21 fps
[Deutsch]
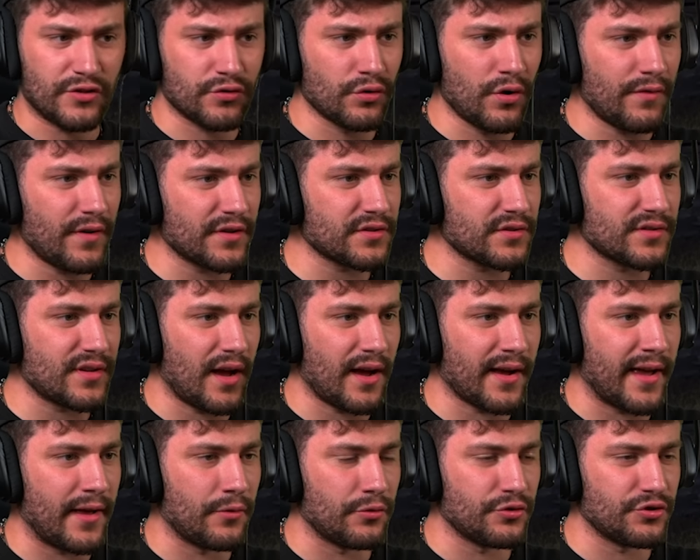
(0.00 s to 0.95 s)
Hast du noch was zu
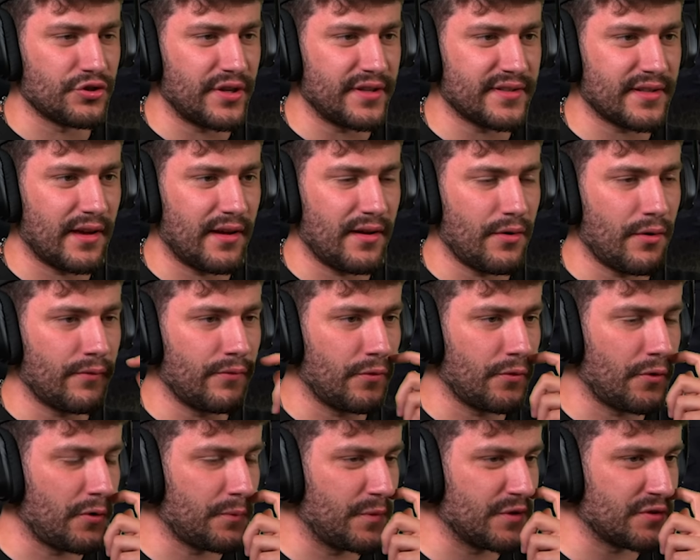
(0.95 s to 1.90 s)
sagen, Henno? Du stehst da
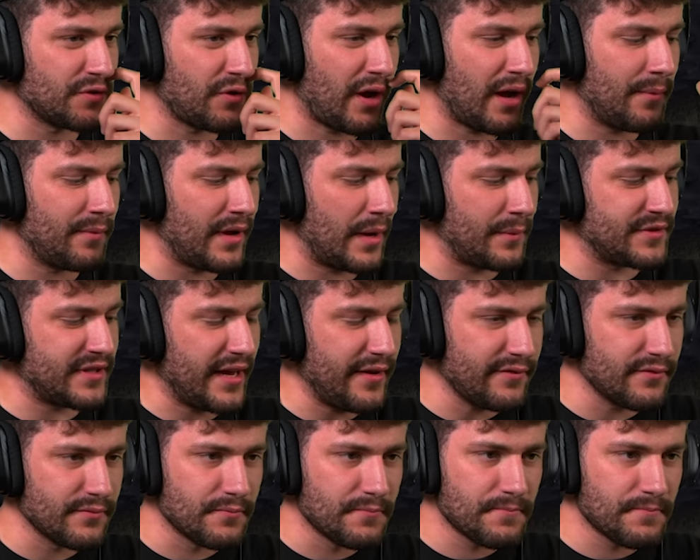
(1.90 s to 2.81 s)
irgendwo noch, bist du noch am, am Safe?